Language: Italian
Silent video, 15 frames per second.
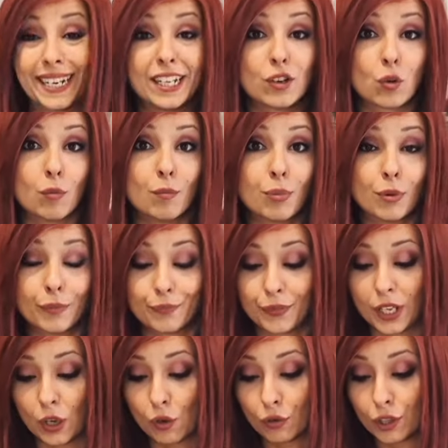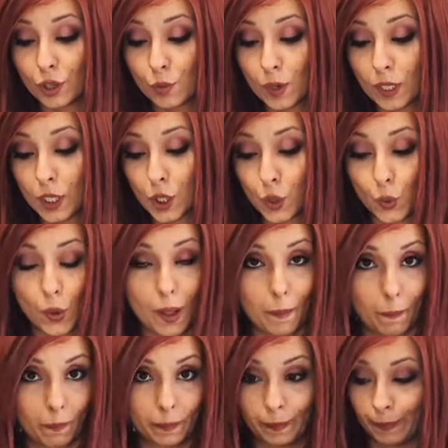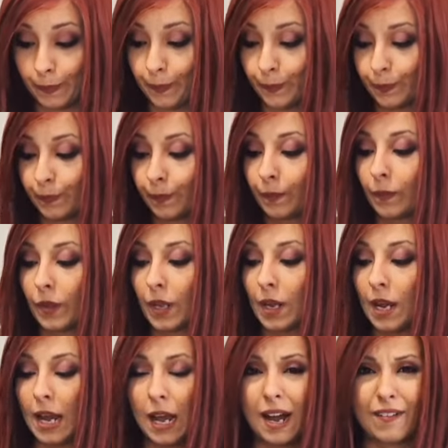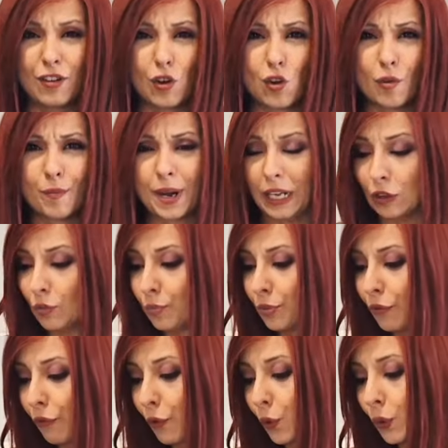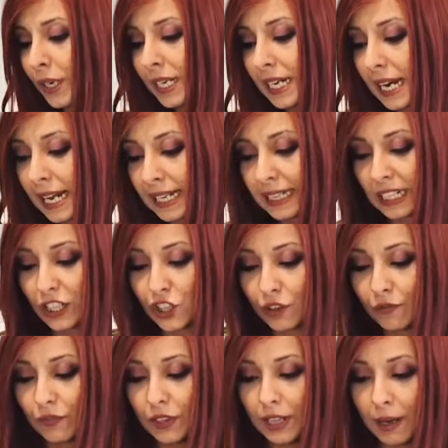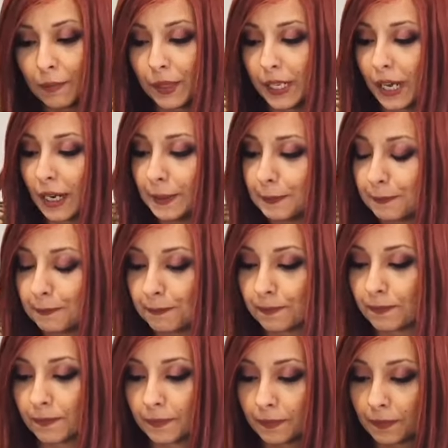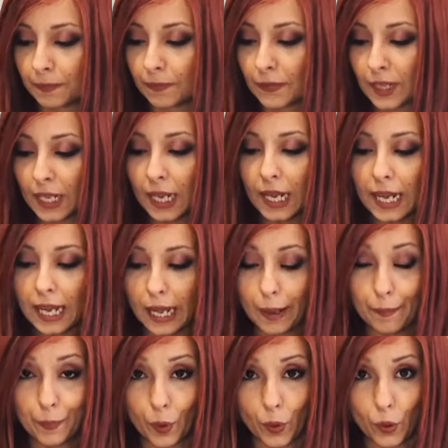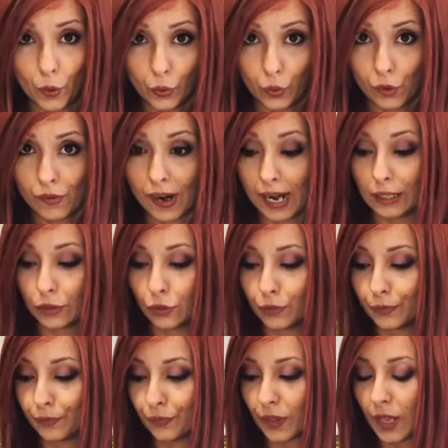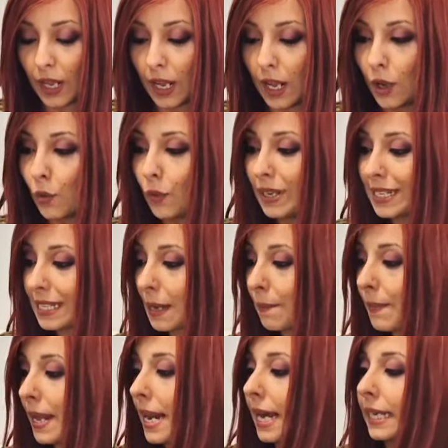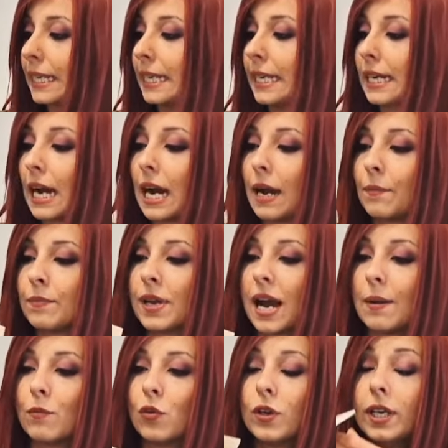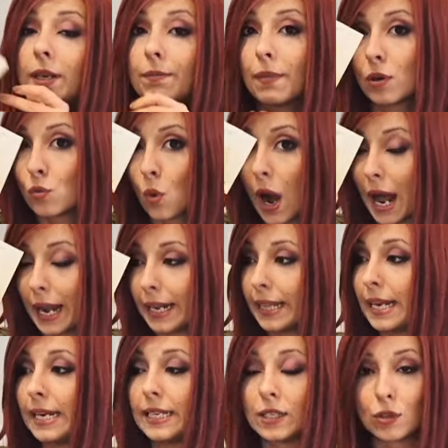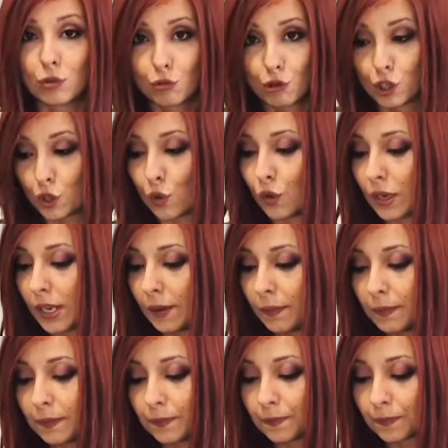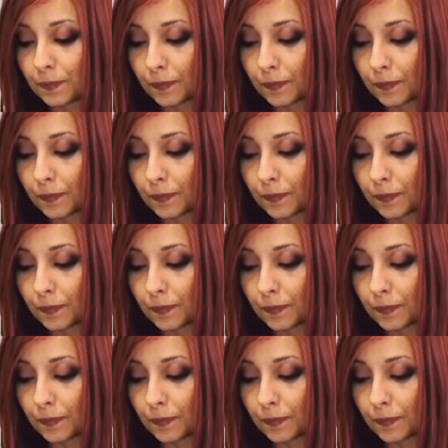perché li rompo in continuazione. Avrò comprato più frullini elettrici in vita mia e poi ho trovato questa bella chicca. Abbiamo il manuale delle istruzioni,